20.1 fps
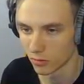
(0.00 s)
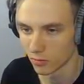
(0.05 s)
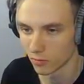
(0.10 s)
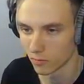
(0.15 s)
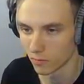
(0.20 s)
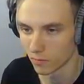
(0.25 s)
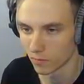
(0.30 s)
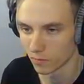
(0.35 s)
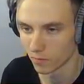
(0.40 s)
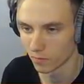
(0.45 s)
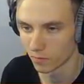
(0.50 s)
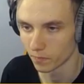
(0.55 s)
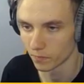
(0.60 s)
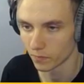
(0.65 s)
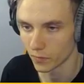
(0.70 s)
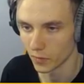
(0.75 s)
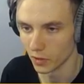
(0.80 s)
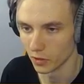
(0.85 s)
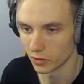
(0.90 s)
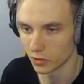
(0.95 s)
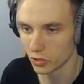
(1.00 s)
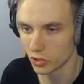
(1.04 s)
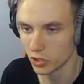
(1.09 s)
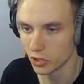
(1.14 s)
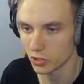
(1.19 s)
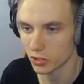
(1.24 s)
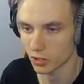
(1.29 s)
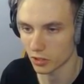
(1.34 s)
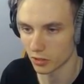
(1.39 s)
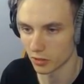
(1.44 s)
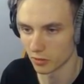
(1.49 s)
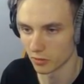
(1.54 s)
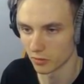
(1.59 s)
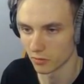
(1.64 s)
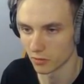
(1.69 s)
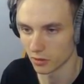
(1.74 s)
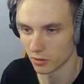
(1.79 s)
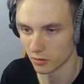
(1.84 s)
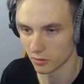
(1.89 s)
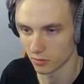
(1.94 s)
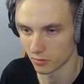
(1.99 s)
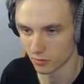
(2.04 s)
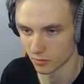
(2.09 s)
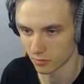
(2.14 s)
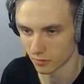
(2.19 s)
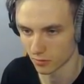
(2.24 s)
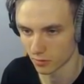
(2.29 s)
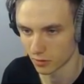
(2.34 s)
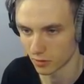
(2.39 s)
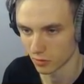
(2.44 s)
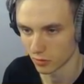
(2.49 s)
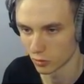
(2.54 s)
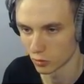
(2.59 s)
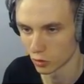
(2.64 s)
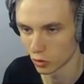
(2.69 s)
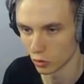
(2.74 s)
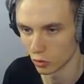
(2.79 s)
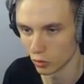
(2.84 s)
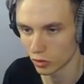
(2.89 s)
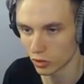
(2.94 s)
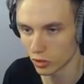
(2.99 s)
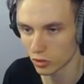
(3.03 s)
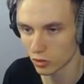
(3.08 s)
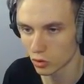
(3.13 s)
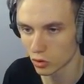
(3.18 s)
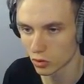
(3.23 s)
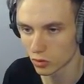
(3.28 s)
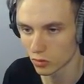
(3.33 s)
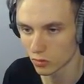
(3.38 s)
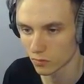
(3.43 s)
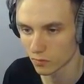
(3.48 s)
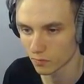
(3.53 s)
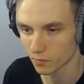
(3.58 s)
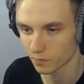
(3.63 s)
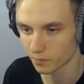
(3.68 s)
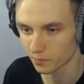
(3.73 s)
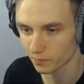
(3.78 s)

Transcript: это очень странно. Это читерно, да. Слушай, ну это... А, нет, стой, не